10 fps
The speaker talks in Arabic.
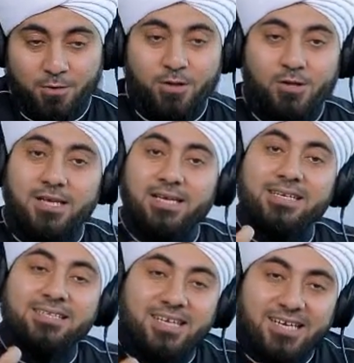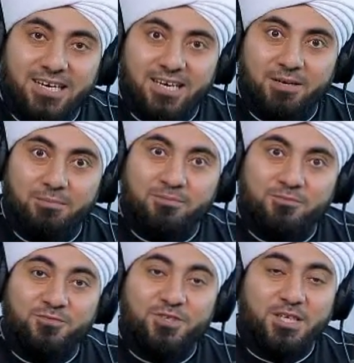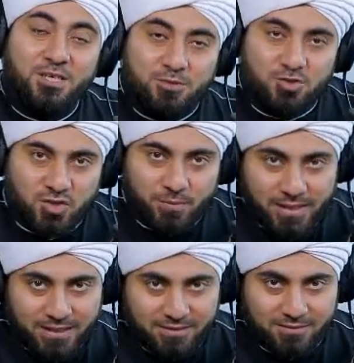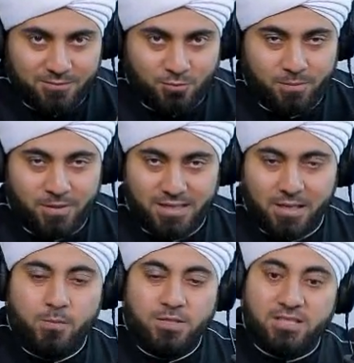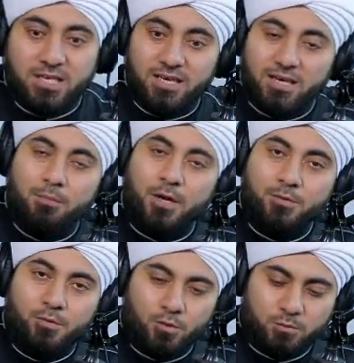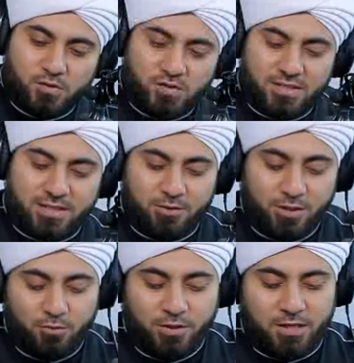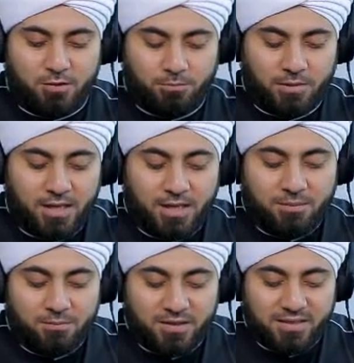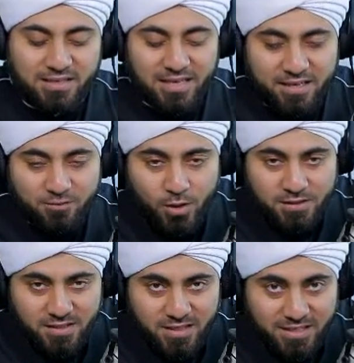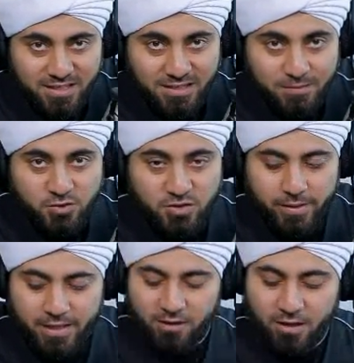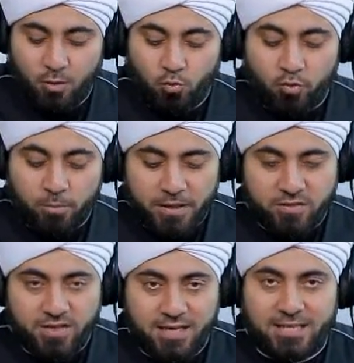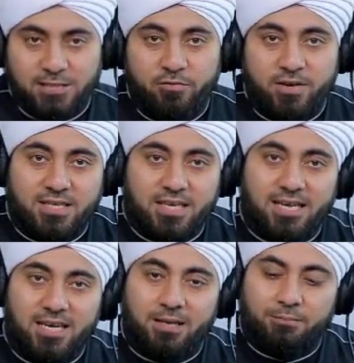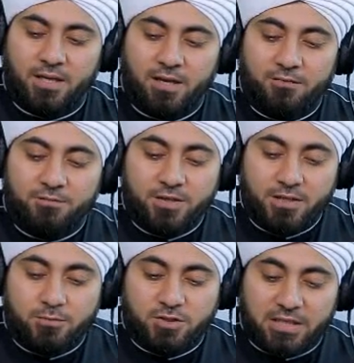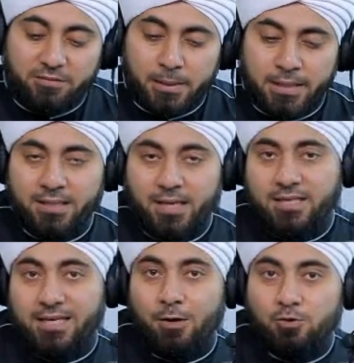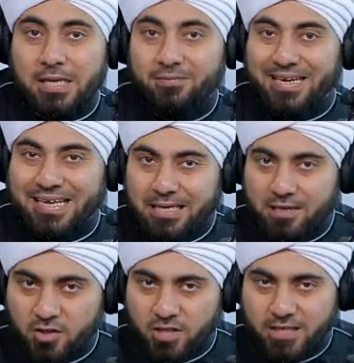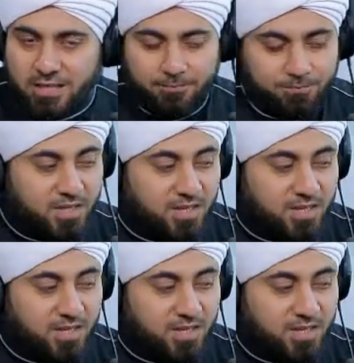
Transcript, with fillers: ونحن الآن نتكلم في علم الشمائل والبرنامج يتكلم عن علوم السيرة ونحن وإياكم الآن واصلين إلى علم الشمائل وبإذن الله سوف نتكلم في علم الشمائل عن الأوصاف الخلقية